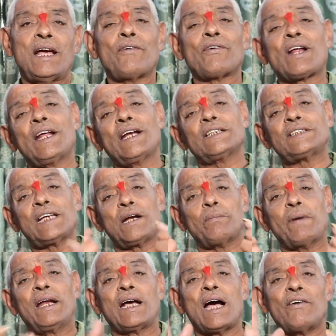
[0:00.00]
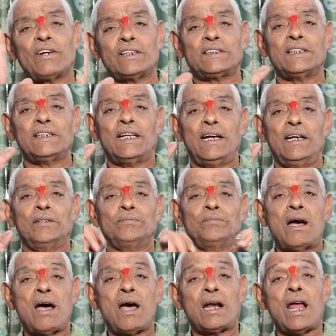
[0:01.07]
ఎవరైనా సరే బలి కావాల్సిందే
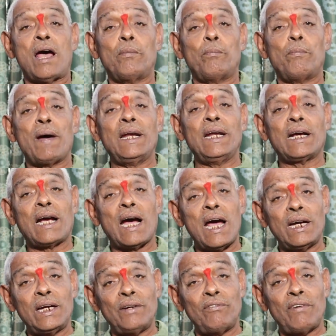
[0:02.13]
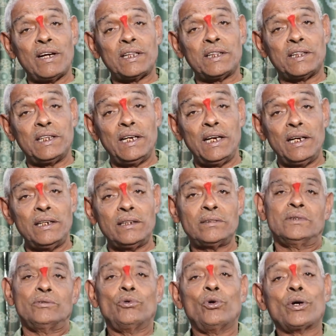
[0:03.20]
అలా బలి కాని వ్యక్తి
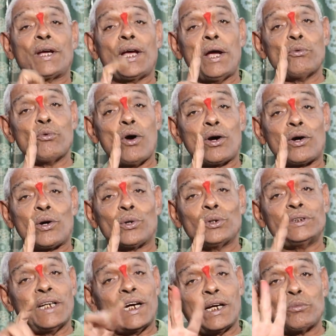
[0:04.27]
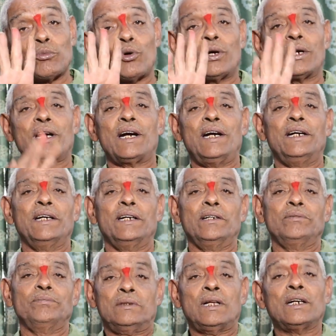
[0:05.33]
ఒకే ఒక్కడు జగన్మోహన్ రెడ్డి
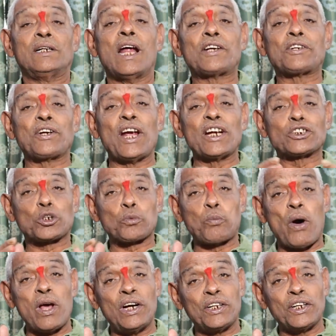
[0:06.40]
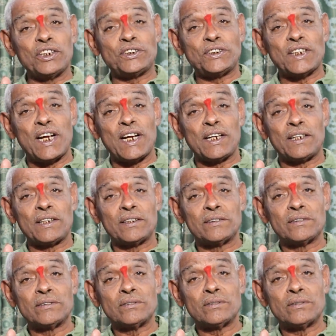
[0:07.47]
ద డర్టియెస్ట్ పాలిటీషియన్
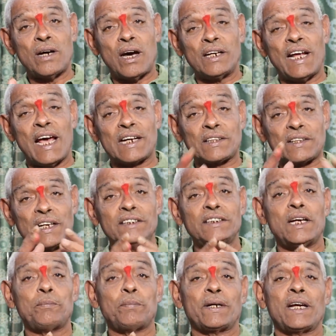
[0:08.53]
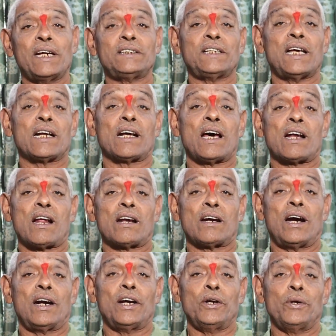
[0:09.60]
అని ఎర్త్ అని చెప్పి కేసీఆర్ గారు
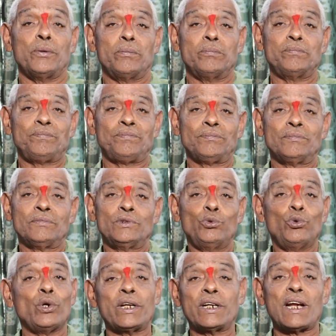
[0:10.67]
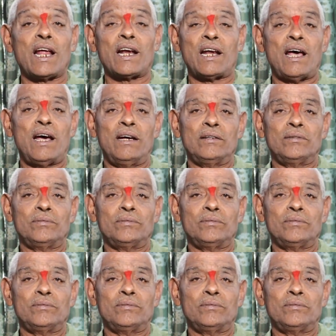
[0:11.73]
అన్నాడు నిన్ను ఊరికి ఊరికినాన్లా